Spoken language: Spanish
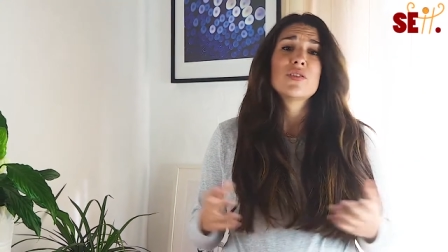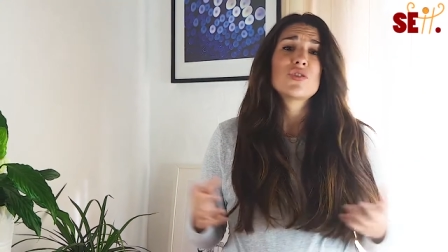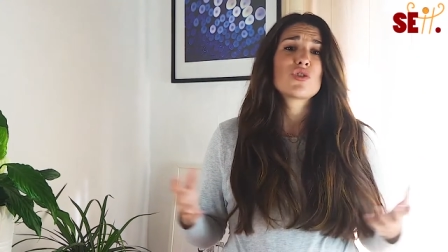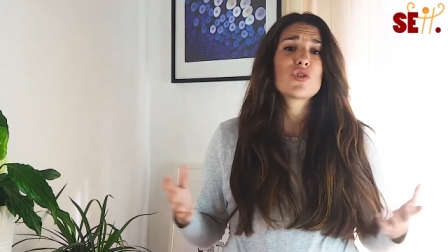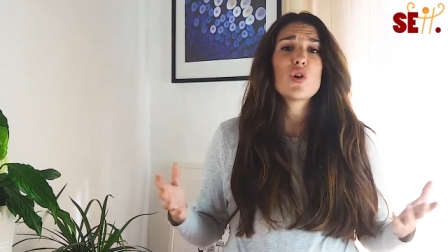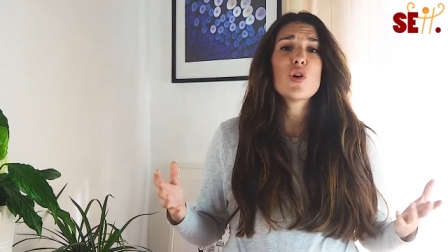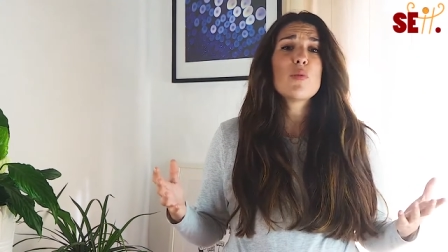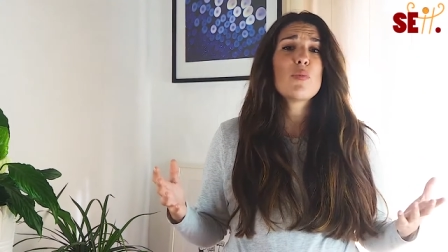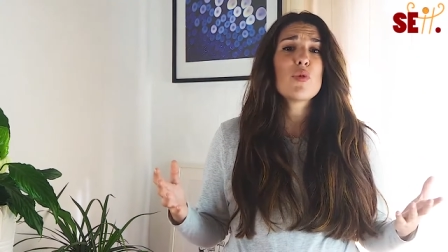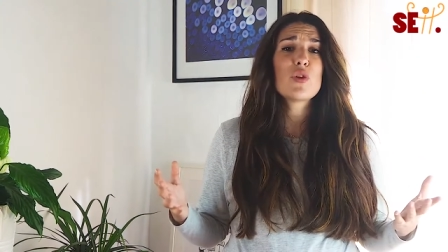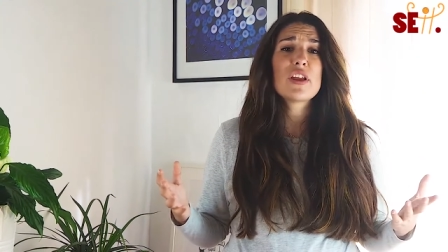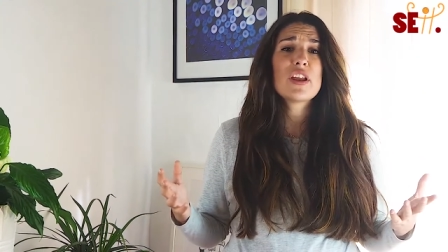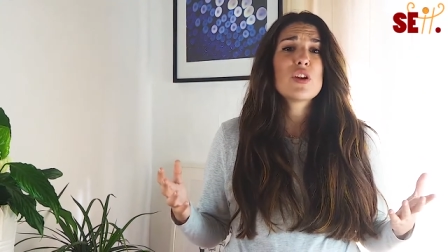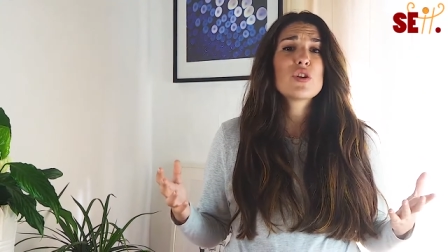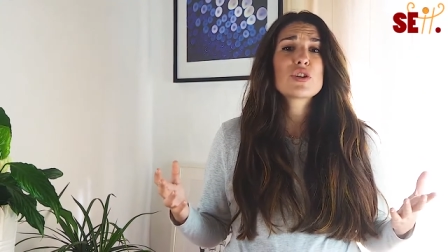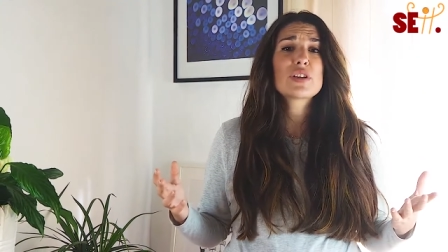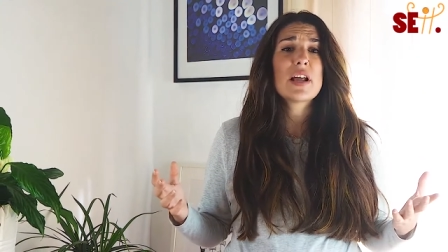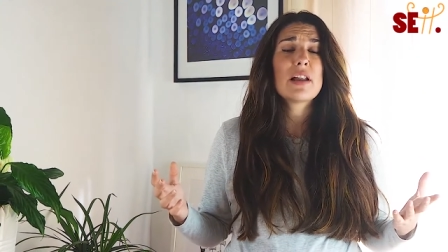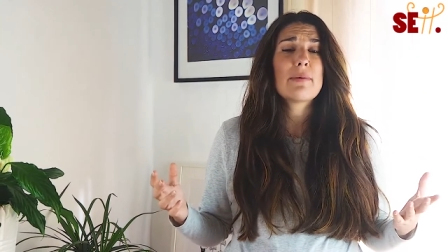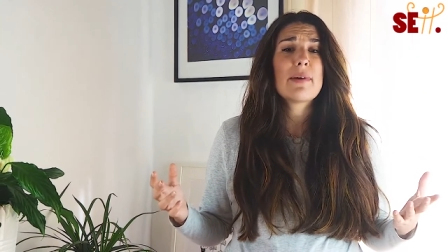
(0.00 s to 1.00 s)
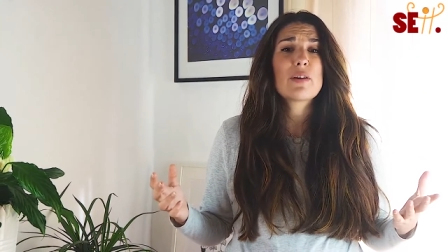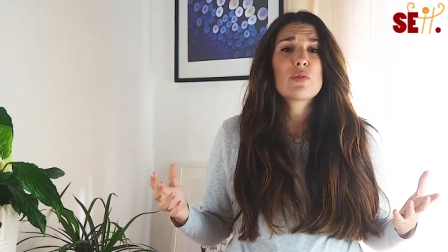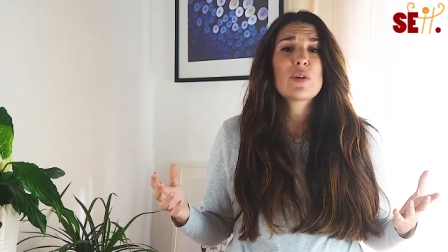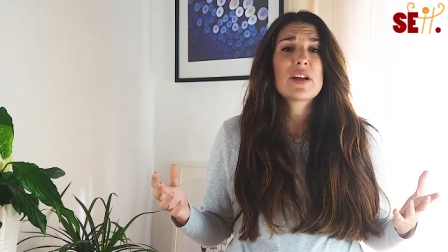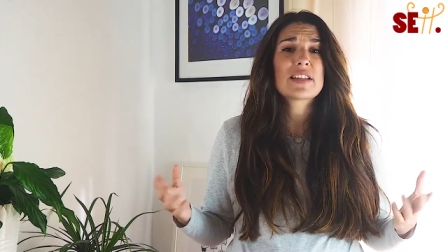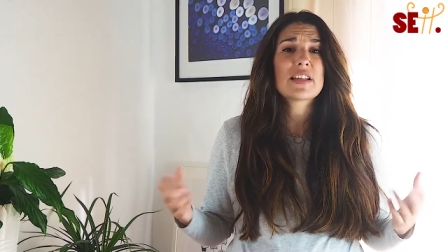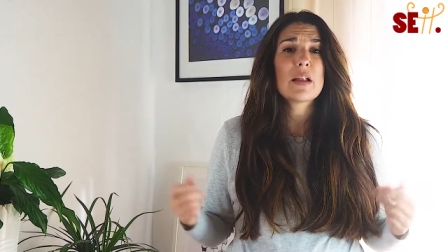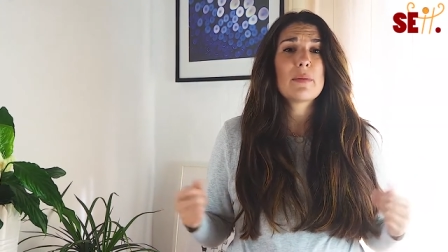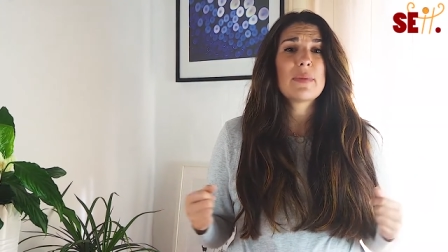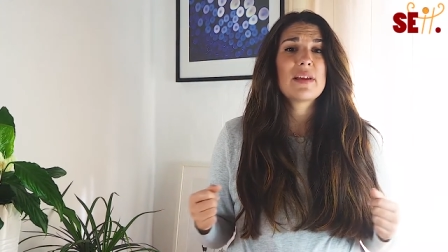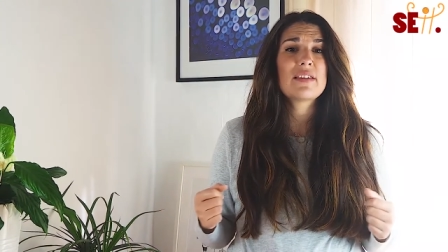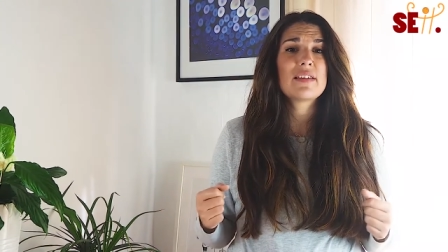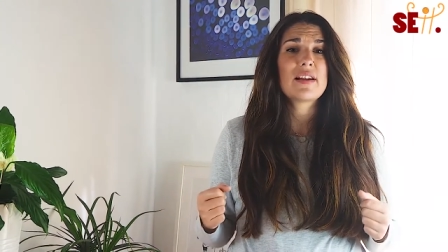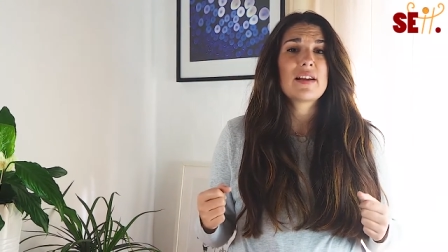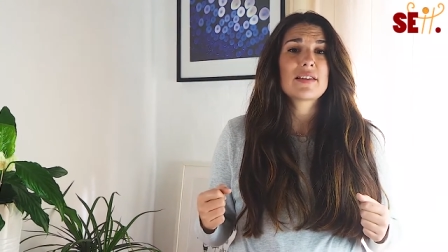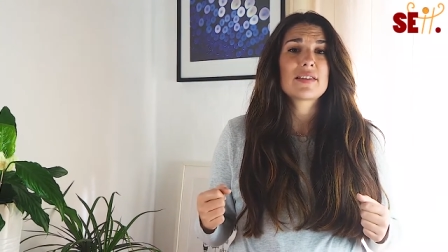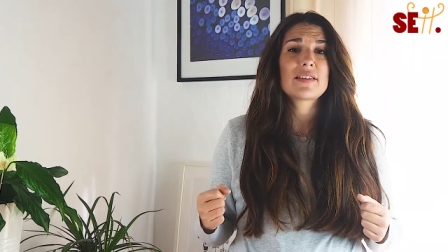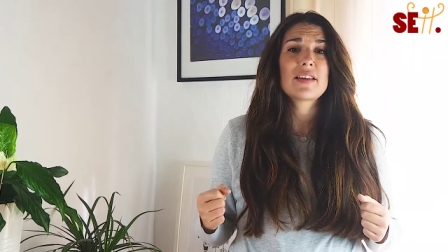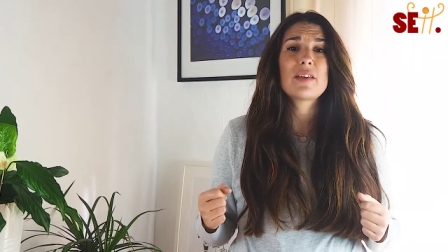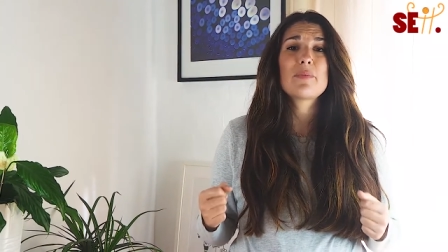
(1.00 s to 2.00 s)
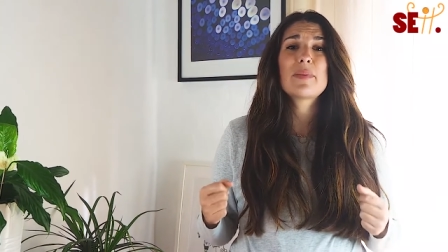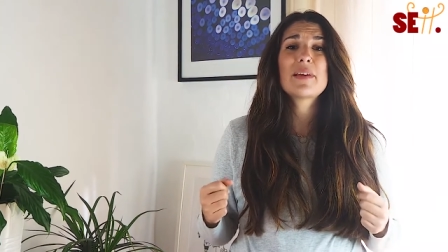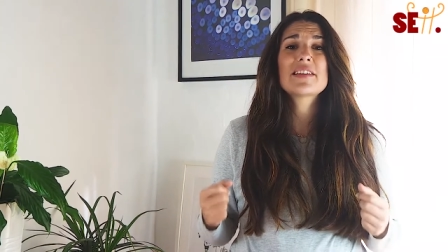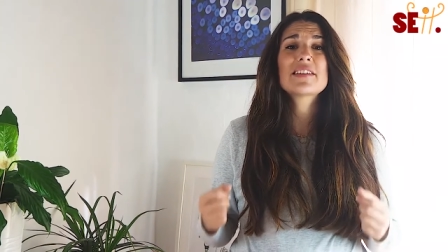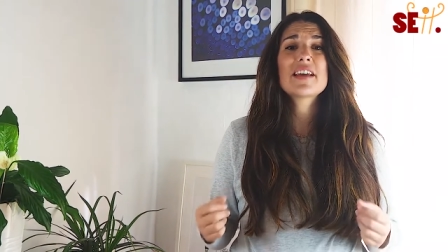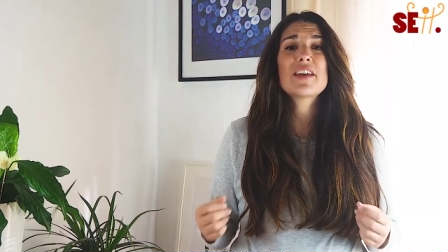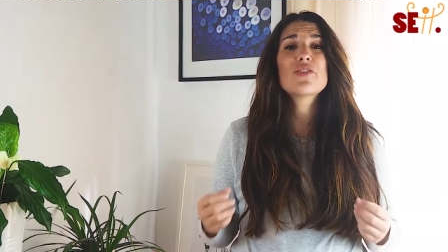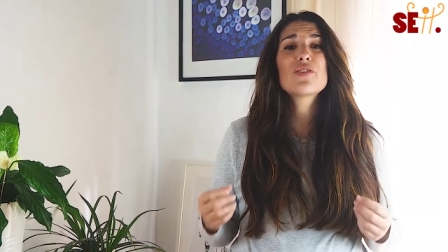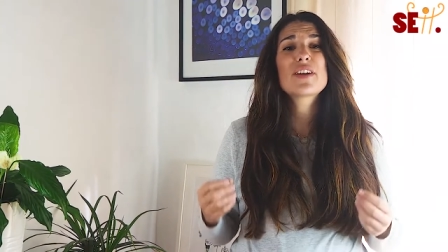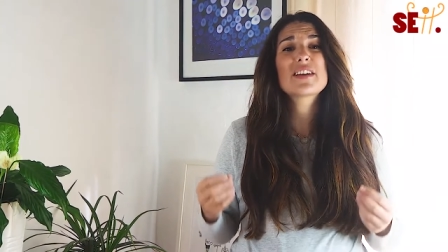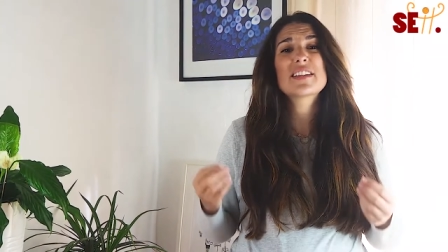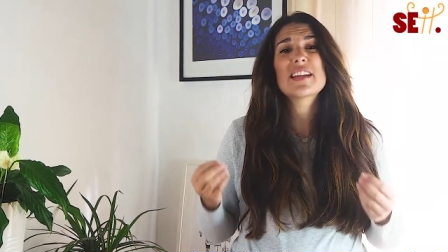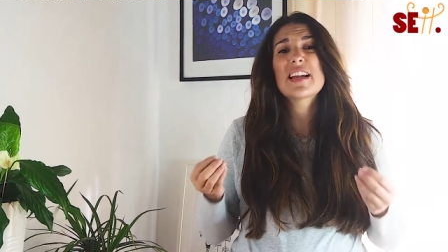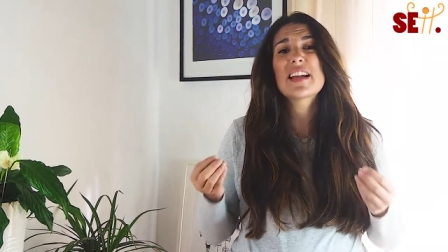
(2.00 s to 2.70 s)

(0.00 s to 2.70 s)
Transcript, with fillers: Solo pudieron salvar unas almendras y pensaron que